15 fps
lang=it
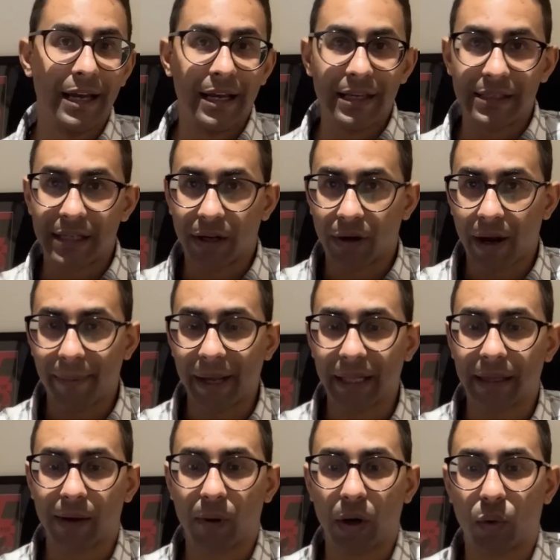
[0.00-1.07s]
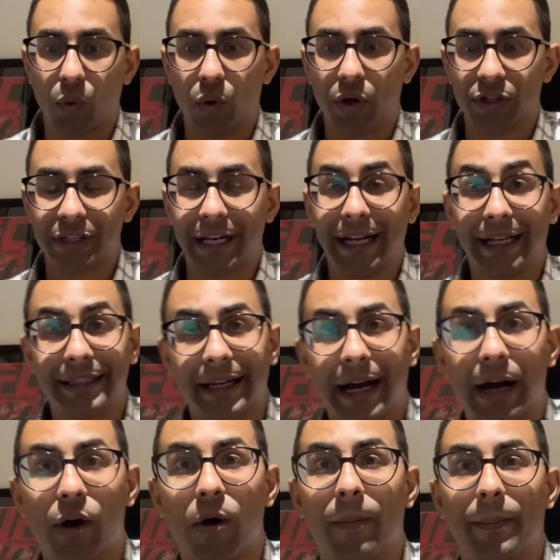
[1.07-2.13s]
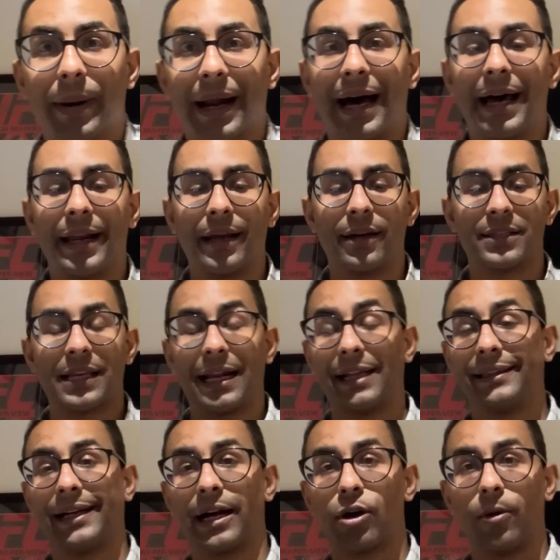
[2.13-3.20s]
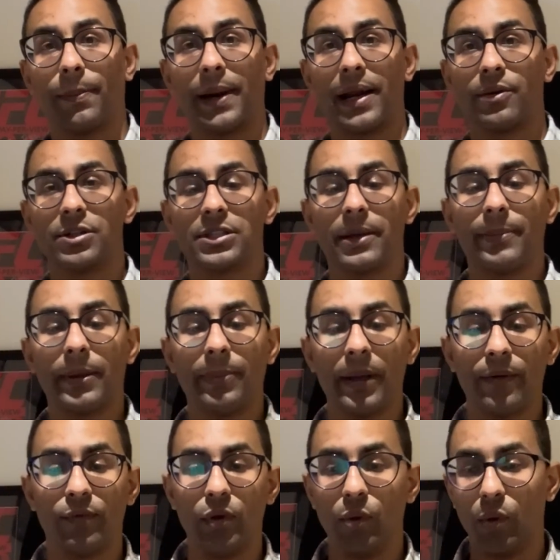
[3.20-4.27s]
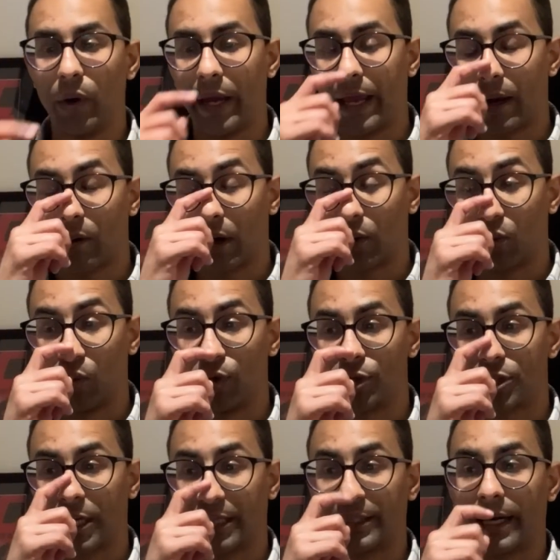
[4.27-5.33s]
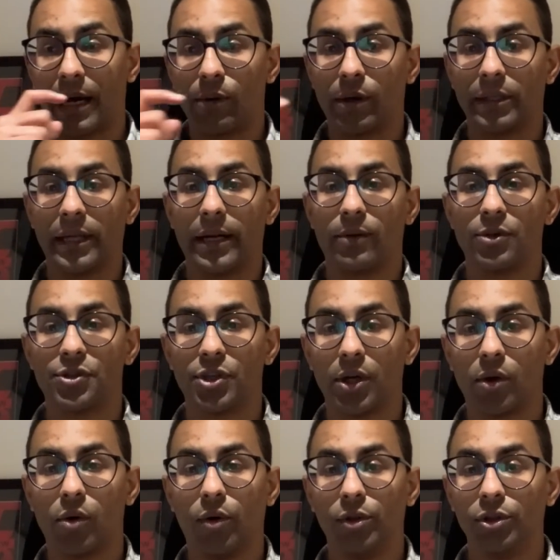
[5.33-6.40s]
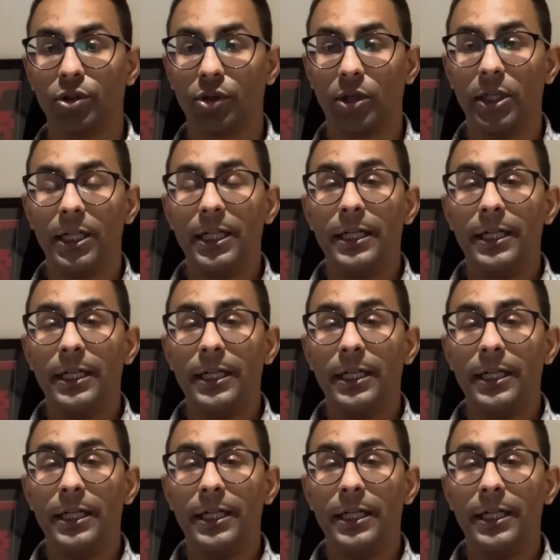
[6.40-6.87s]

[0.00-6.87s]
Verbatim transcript: sicuramente qualcuno se ne andrà a comprare, se ne andrà a comprare queste pay per view e qualcuno si andrà a guardare questo incontro.